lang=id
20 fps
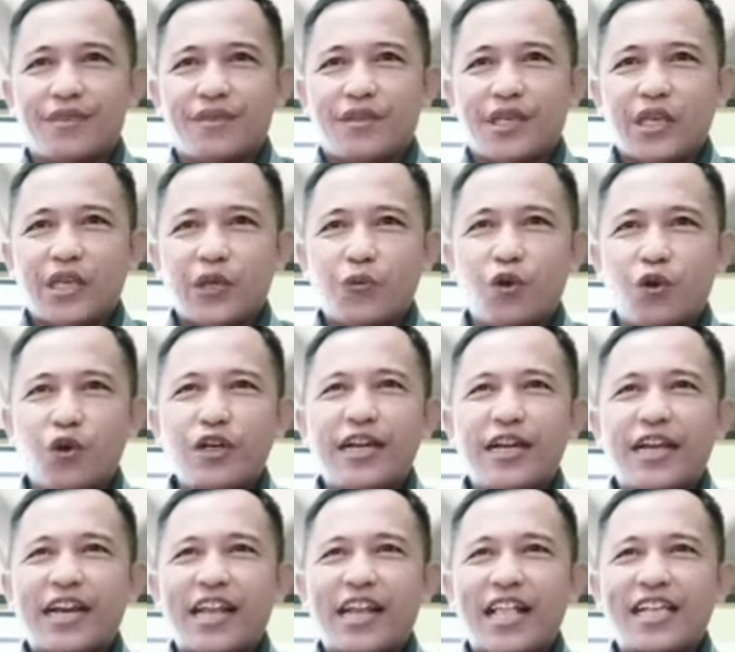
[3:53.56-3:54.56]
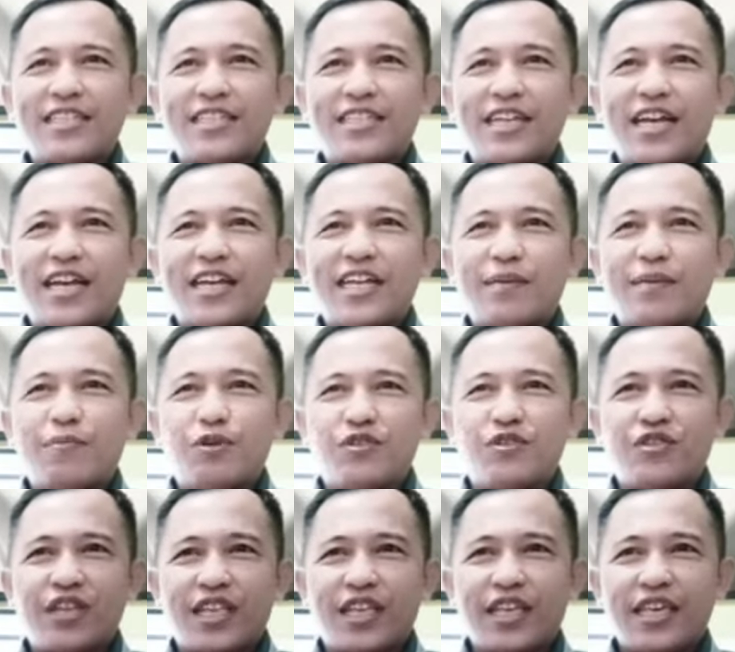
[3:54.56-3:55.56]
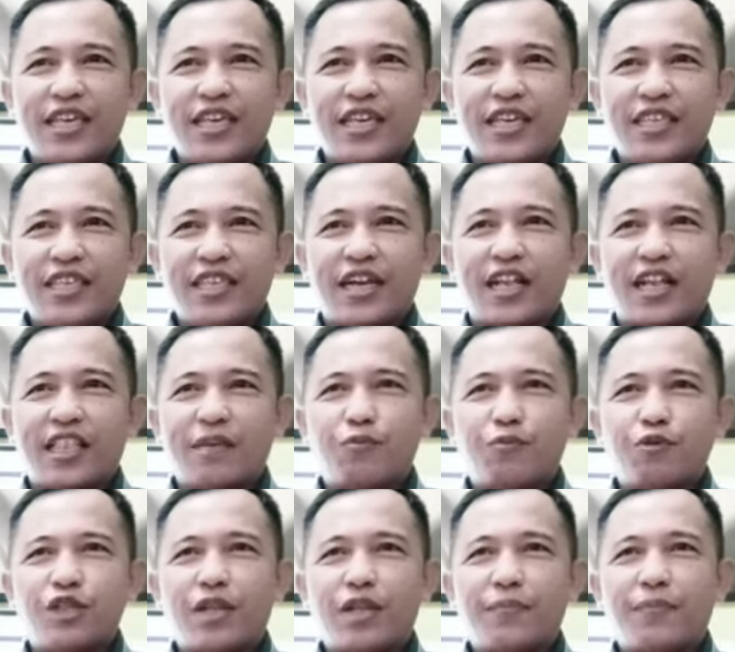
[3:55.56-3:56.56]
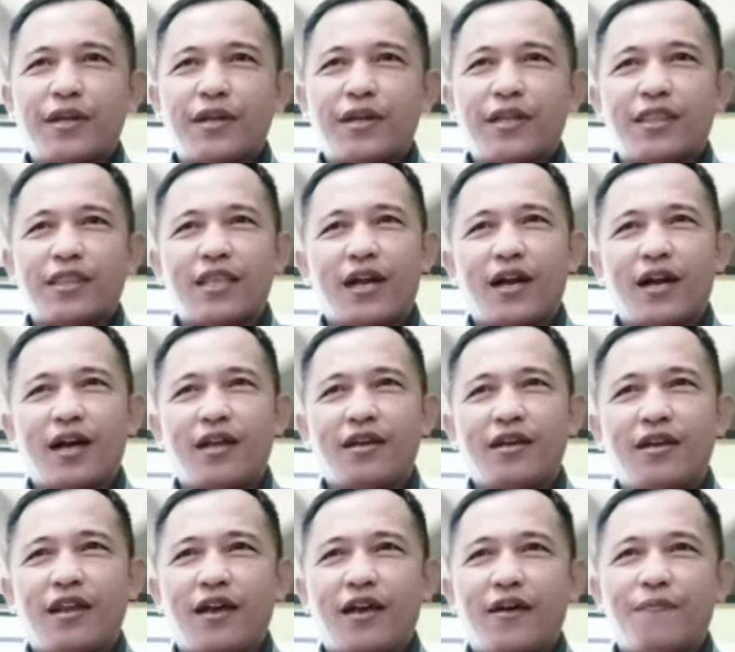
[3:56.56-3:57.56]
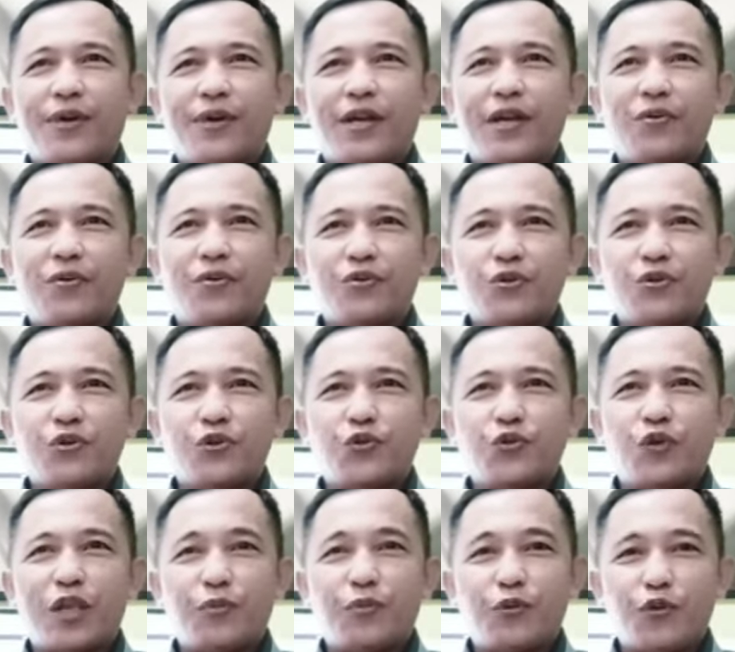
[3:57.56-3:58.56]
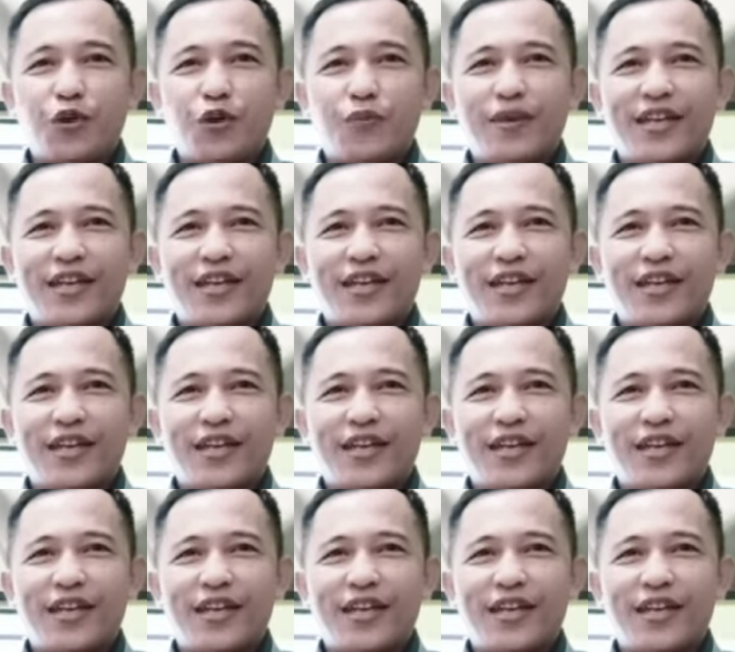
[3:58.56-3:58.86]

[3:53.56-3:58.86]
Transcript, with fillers: IWO dideklarasikan di Kebon Sirih, Jakarta Pusat pada tanggal 8 Agustus 2012